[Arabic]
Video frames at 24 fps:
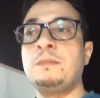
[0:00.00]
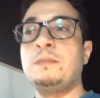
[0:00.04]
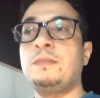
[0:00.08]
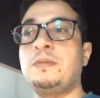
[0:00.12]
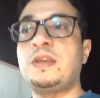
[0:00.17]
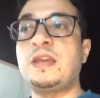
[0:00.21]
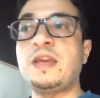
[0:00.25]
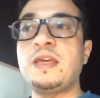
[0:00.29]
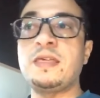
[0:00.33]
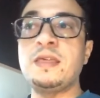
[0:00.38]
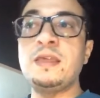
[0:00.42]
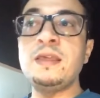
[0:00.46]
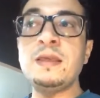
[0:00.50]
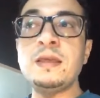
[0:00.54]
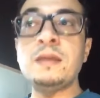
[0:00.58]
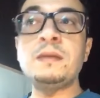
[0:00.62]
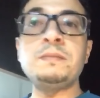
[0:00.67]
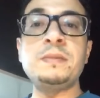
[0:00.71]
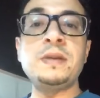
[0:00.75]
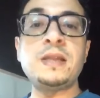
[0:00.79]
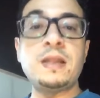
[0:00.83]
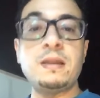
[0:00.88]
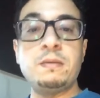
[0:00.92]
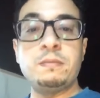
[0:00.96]
كثير
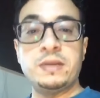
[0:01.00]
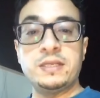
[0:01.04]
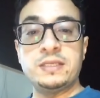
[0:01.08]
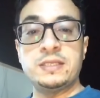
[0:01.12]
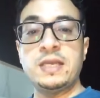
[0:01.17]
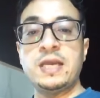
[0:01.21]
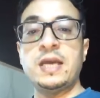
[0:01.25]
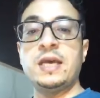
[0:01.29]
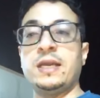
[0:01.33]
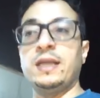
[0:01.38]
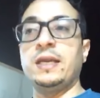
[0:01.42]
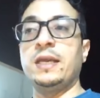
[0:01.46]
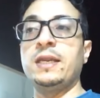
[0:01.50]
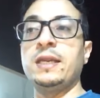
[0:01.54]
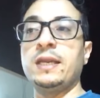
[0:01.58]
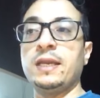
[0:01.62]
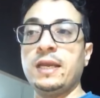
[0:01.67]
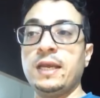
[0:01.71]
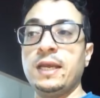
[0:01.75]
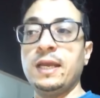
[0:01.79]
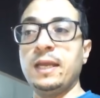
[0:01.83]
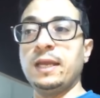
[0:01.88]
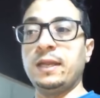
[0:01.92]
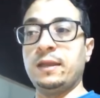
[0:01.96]
من المزارع
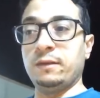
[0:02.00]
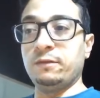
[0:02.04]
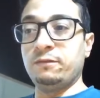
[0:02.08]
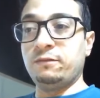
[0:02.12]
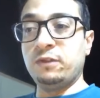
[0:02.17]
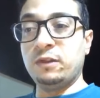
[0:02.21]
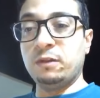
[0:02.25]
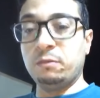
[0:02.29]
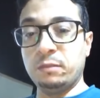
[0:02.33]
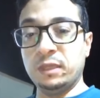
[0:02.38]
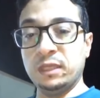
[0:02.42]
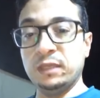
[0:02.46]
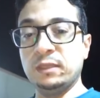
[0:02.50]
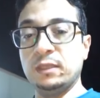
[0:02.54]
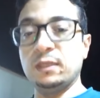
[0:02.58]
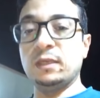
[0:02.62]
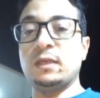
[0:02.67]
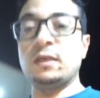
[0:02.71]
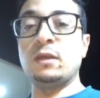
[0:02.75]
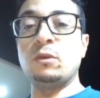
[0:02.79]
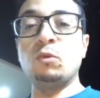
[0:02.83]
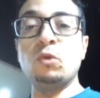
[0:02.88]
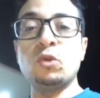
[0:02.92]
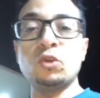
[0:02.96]
الان في
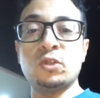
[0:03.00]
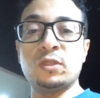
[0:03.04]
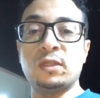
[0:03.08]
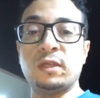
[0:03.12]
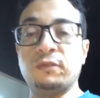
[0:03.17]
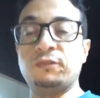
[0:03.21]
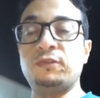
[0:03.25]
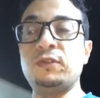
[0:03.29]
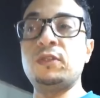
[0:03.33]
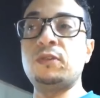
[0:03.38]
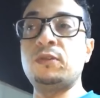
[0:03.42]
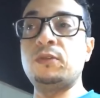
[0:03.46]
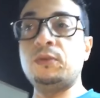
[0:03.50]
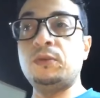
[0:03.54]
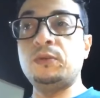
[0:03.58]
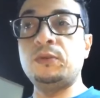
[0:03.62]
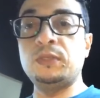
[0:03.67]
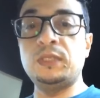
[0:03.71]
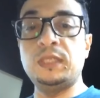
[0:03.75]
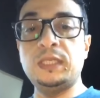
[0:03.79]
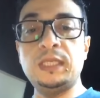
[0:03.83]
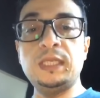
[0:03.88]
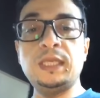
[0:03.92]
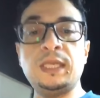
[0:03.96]
المنطقه الوسطى في
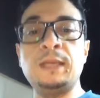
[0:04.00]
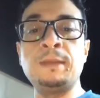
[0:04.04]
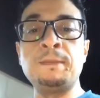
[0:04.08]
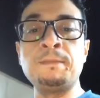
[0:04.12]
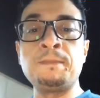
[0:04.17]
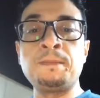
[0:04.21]
السعوديه